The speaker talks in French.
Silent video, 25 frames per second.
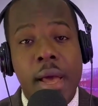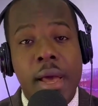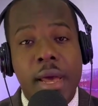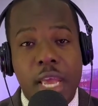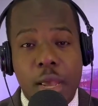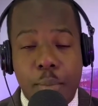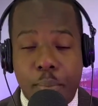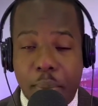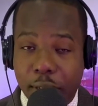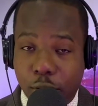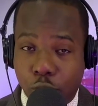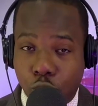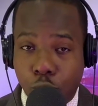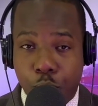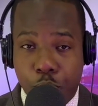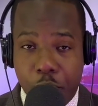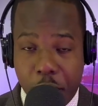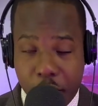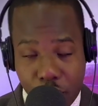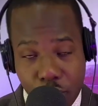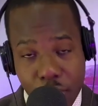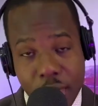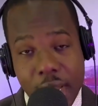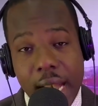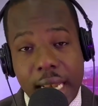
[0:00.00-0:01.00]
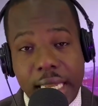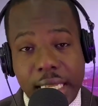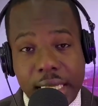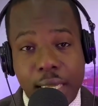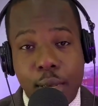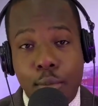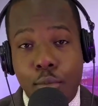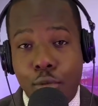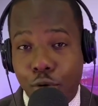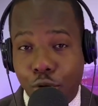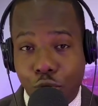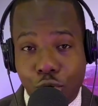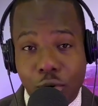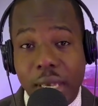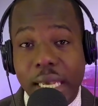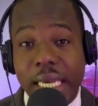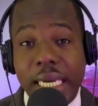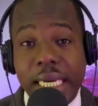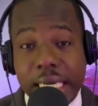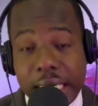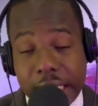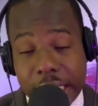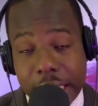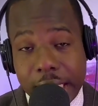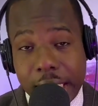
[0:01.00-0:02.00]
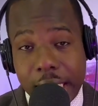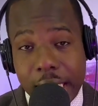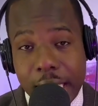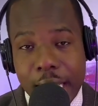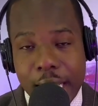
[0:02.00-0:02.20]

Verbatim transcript: et pas toute personnalité. Bon Dieu écrit.